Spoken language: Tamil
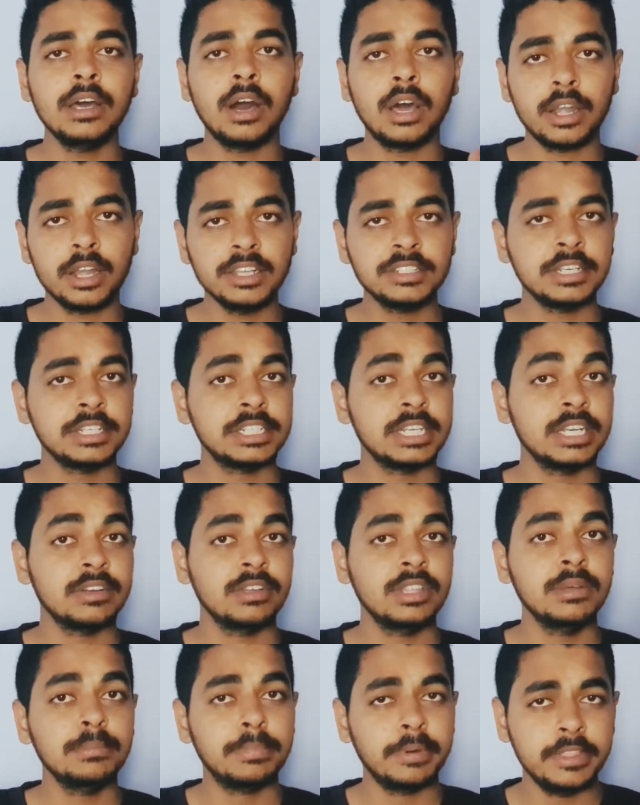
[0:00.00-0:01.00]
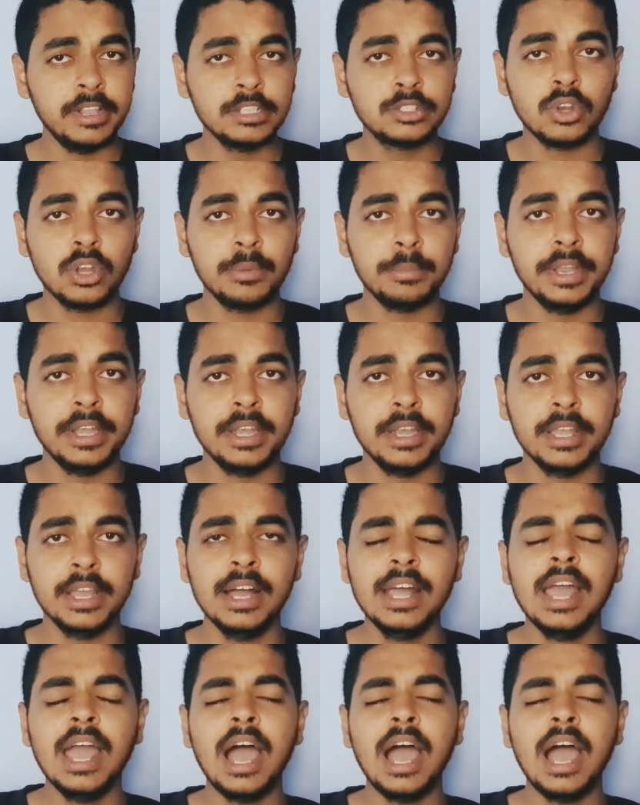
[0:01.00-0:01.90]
ஆர்கனைசேஷன் வந்து பதில் சொல்லணும் இந்தியா